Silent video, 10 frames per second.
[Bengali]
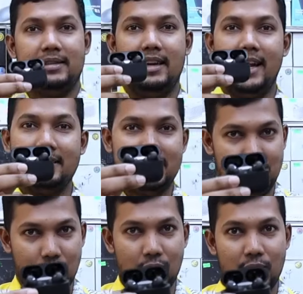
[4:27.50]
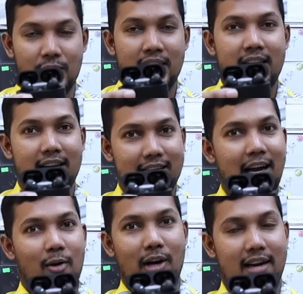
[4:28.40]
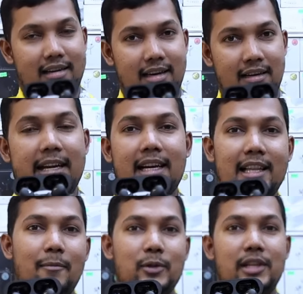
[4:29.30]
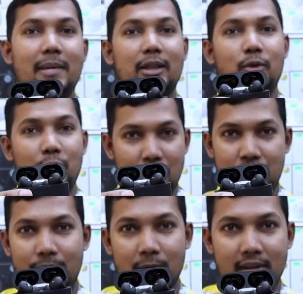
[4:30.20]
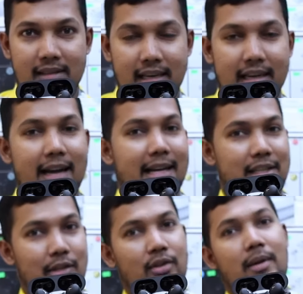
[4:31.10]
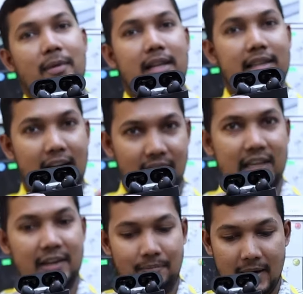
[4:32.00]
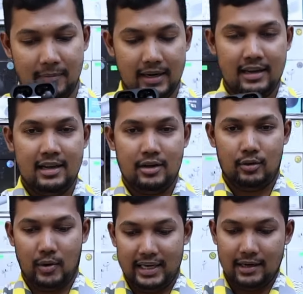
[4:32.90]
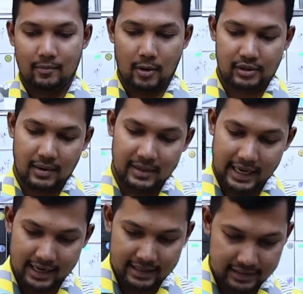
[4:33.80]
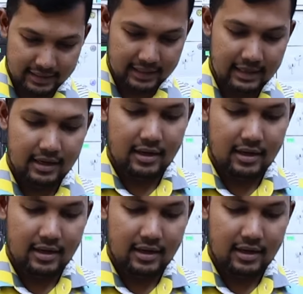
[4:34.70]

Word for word: পার্সেন্ট এএনসি সহ কালো কালারটা এটার দাম হচ্ছে মাত্র উনিশশো টাকা এটার সাথে আপনি একটা কাভার গিফট পাবেন তো এটার বক্সটা আমি দেখাই দিচ্ছি